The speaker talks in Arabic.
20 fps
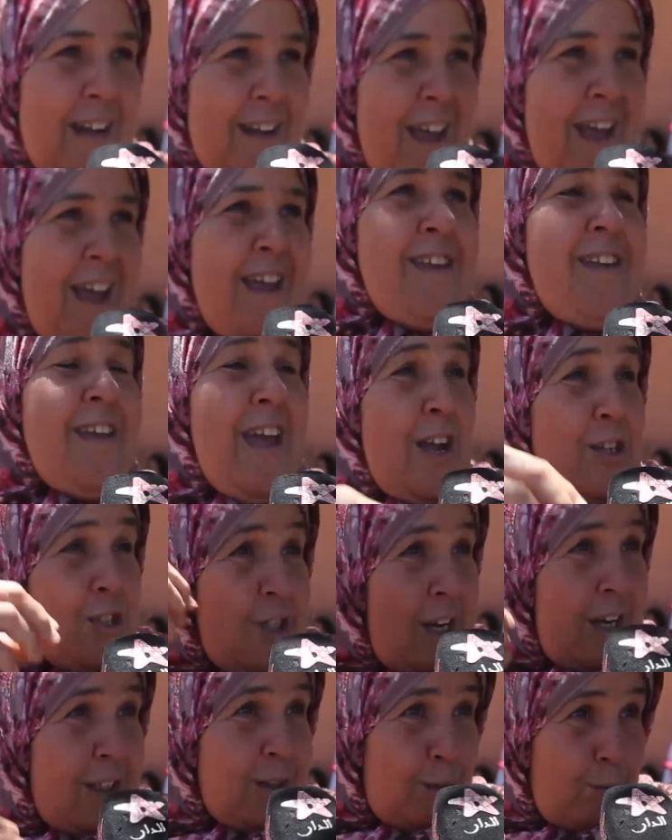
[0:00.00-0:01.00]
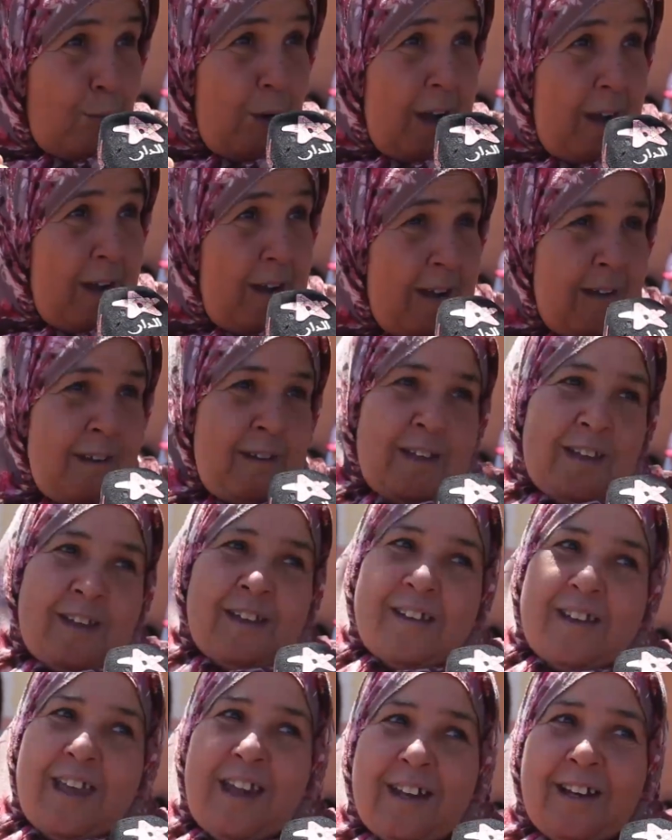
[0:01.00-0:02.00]
هنا اي حاجه كتوقع
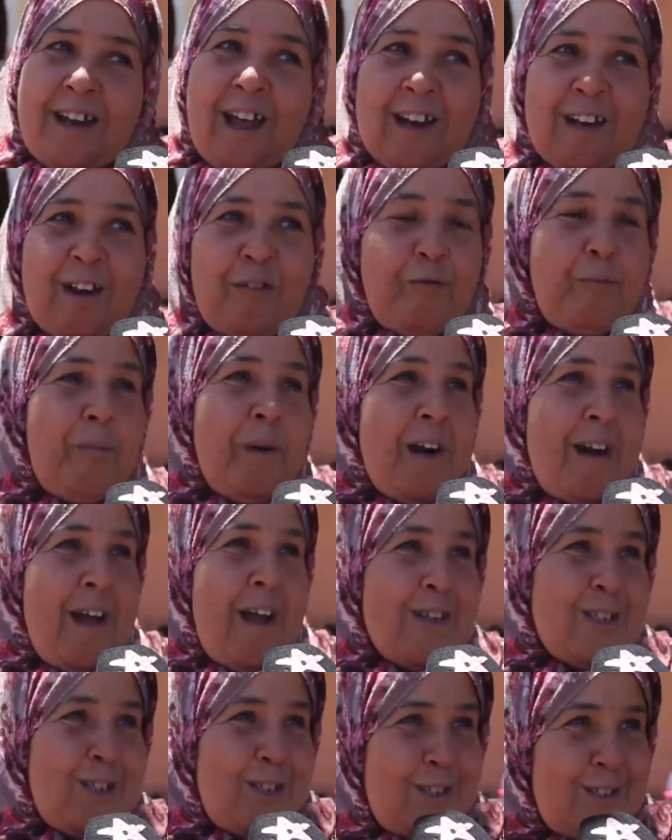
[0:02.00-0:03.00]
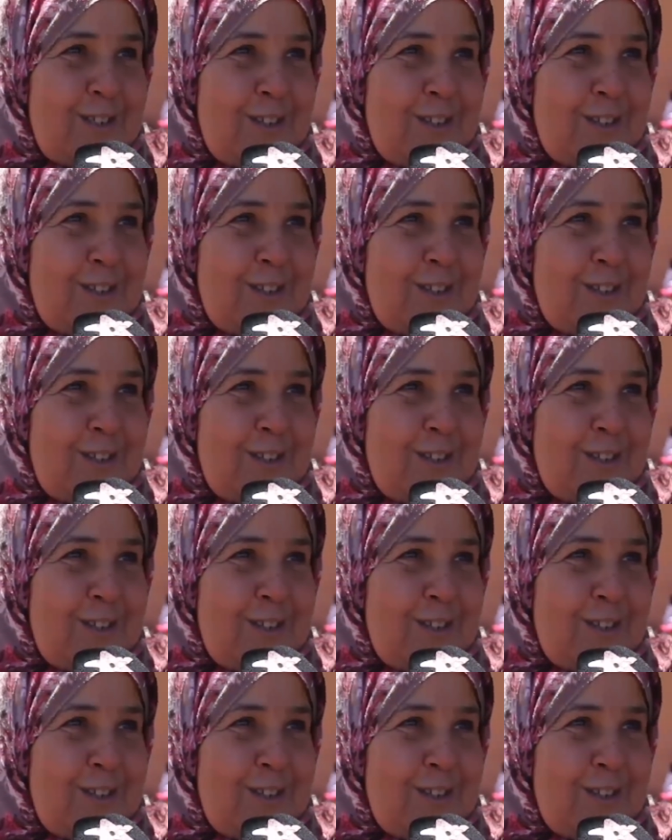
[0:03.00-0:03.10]
كاينه هنا في مراكش